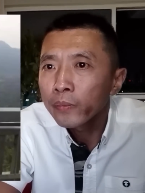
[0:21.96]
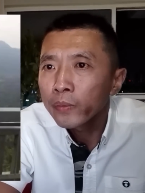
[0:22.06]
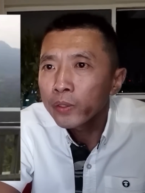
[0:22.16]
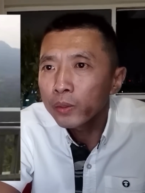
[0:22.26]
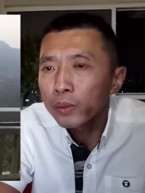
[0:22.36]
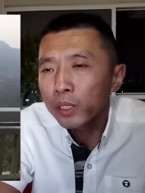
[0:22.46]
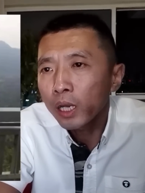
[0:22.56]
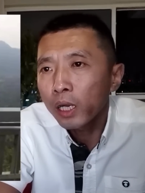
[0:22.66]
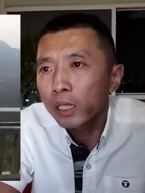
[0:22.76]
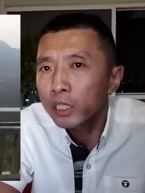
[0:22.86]
这就是
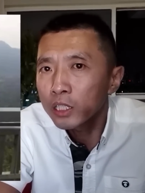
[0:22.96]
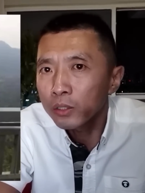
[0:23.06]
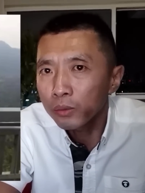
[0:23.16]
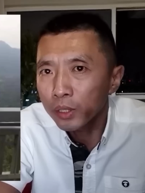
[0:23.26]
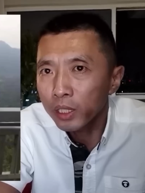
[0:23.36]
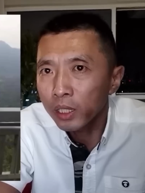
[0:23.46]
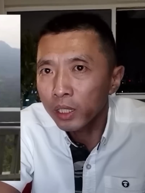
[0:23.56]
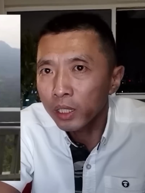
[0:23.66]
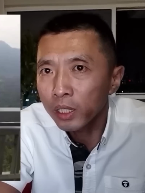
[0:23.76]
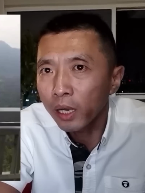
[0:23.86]
她和其中的一个孩
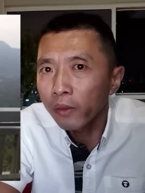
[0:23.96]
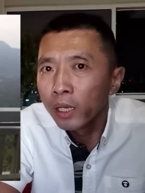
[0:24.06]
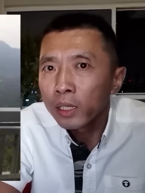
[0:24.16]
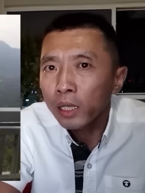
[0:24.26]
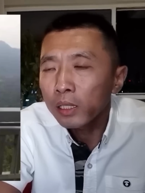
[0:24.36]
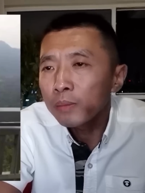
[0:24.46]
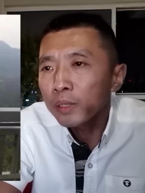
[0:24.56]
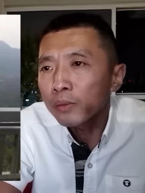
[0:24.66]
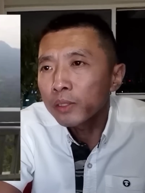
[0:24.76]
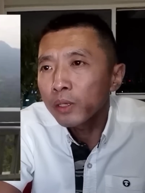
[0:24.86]
子，她的
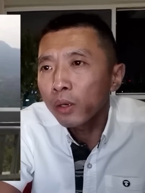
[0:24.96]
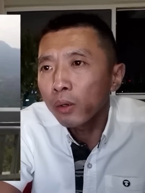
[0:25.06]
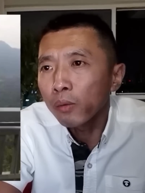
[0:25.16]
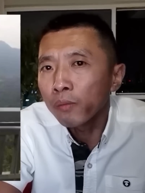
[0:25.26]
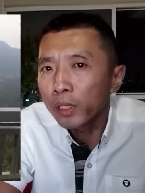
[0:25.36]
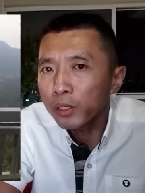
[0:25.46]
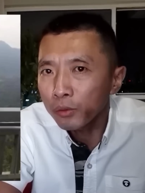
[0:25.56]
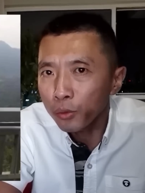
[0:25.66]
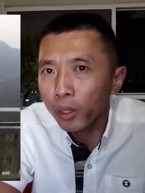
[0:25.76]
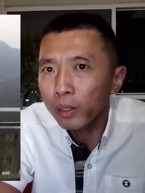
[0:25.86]
名字叫王小
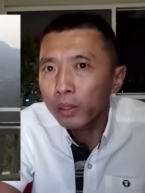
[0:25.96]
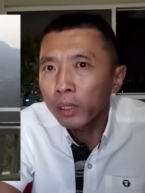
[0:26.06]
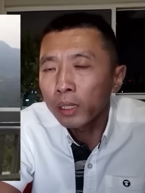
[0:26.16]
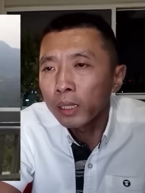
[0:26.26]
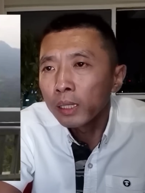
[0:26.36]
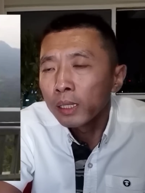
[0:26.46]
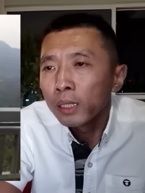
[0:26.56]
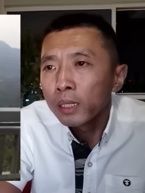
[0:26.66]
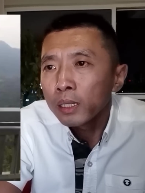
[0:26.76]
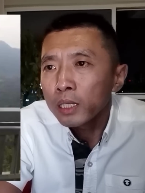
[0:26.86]
娟啊，
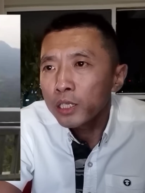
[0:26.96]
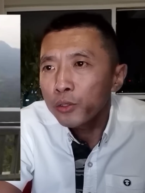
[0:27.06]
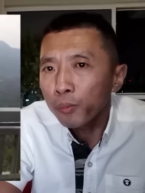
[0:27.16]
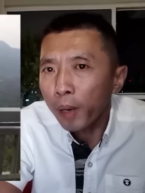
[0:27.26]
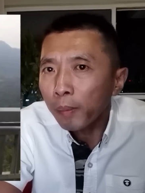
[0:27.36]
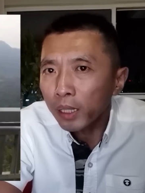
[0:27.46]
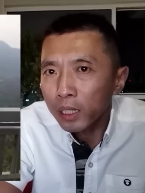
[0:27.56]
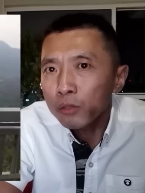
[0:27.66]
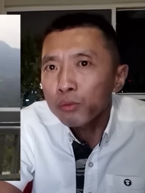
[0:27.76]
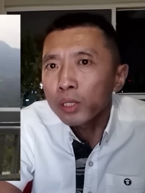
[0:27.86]
一九八八
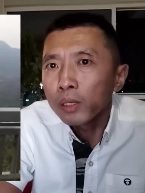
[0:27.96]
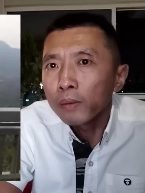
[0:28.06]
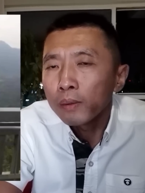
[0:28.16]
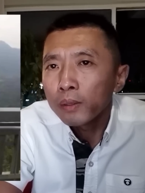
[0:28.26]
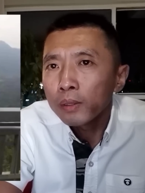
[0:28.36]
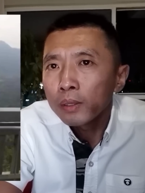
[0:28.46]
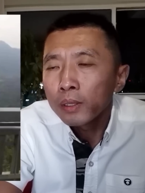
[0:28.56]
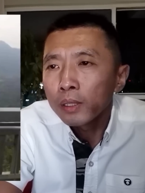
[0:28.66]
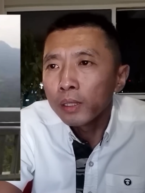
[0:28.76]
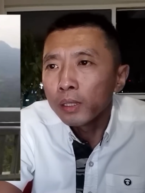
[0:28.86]
年出生。
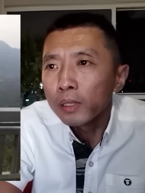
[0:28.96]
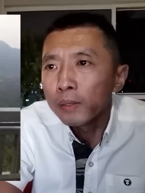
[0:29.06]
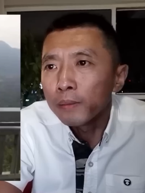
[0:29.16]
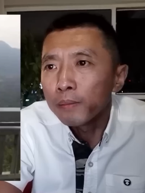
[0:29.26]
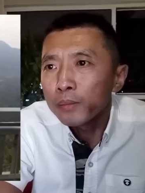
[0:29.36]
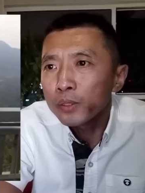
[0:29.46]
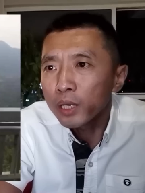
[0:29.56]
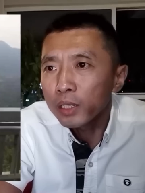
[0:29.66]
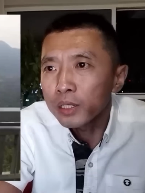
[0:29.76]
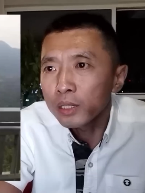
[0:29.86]
嗯，目
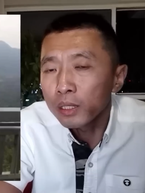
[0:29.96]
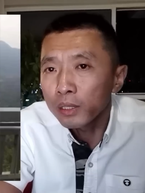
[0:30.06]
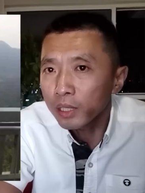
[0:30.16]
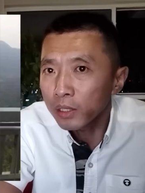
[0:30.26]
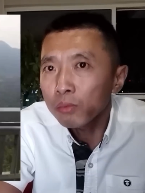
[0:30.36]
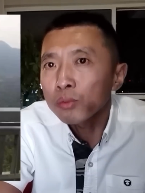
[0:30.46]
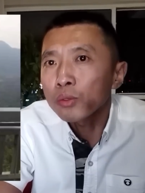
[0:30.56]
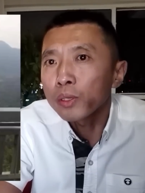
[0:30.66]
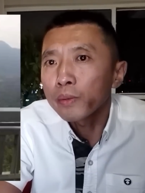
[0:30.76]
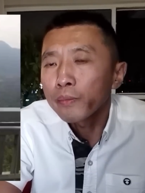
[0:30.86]
前是三十五岁，
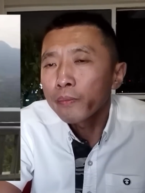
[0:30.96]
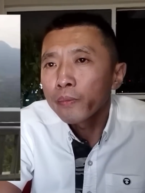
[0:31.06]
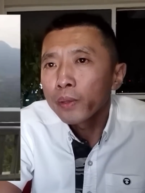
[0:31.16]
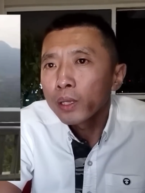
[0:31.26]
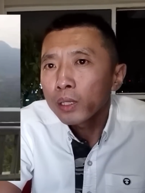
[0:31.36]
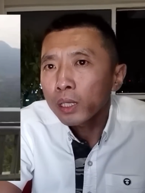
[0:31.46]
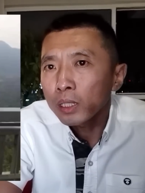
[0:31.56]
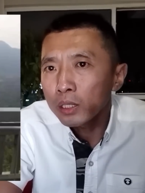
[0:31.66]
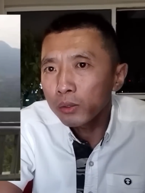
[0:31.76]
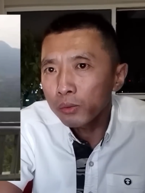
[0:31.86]
她
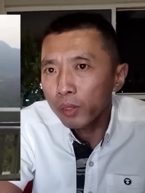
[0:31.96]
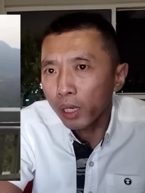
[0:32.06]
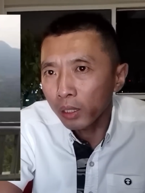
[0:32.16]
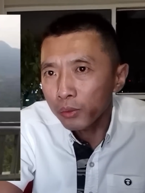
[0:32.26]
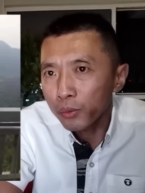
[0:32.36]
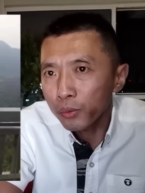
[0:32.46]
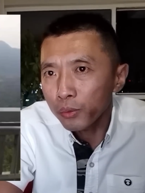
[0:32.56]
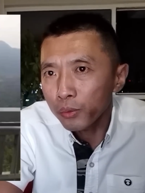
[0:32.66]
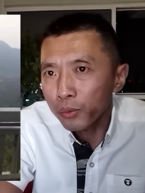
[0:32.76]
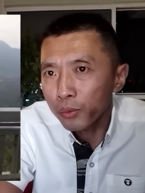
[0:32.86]
一共有两个女儿，
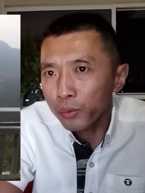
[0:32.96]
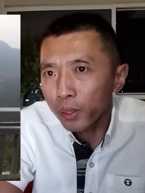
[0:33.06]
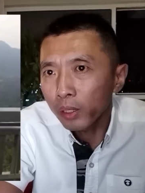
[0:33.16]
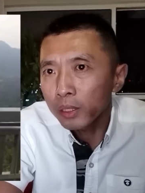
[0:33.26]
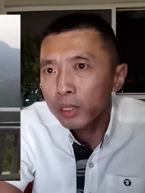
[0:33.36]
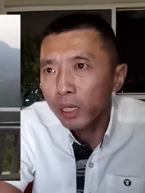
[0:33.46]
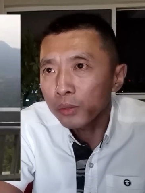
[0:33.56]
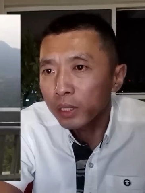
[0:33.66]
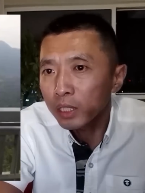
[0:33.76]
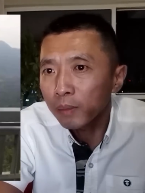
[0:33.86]
一个是两岁，
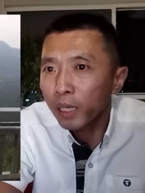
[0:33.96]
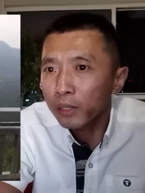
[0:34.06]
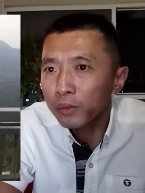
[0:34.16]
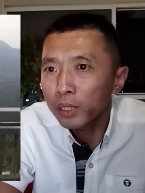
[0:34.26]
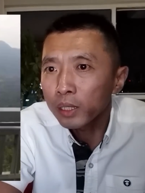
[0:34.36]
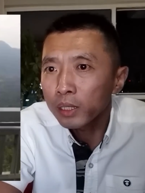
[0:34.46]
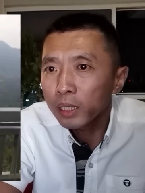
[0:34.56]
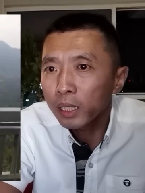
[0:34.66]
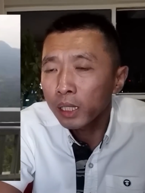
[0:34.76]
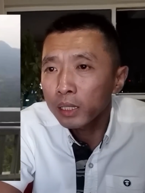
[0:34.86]
一个是八岁。
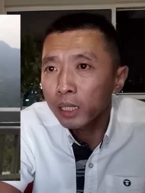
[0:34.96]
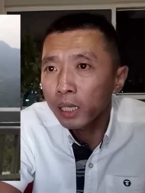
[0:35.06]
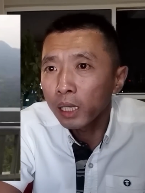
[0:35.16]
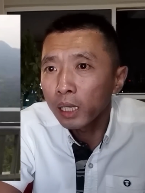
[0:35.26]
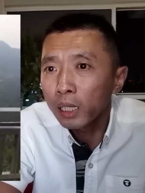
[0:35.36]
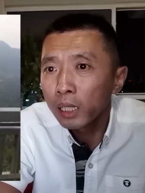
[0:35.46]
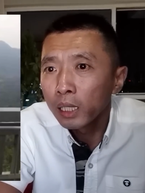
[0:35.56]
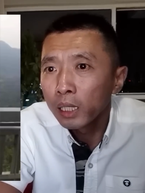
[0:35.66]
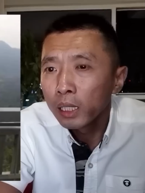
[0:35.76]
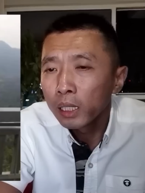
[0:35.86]
这个看起来，
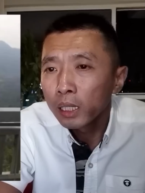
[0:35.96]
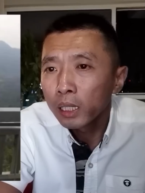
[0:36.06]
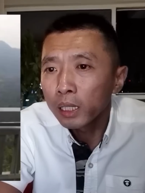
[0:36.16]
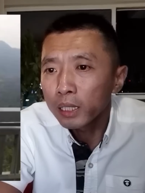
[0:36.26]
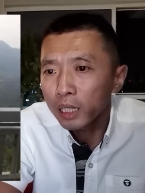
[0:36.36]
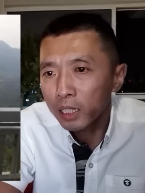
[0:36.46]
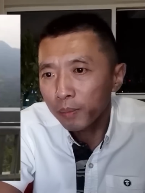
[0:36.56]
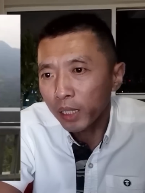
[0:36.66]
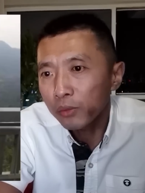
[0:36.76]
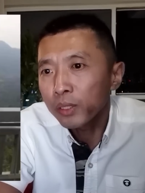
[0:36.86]
哎，应该是
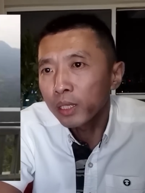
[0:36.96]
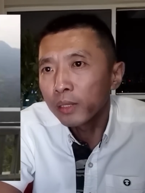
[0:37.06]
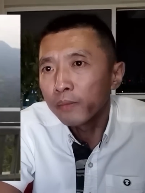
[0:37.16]
八岁那个，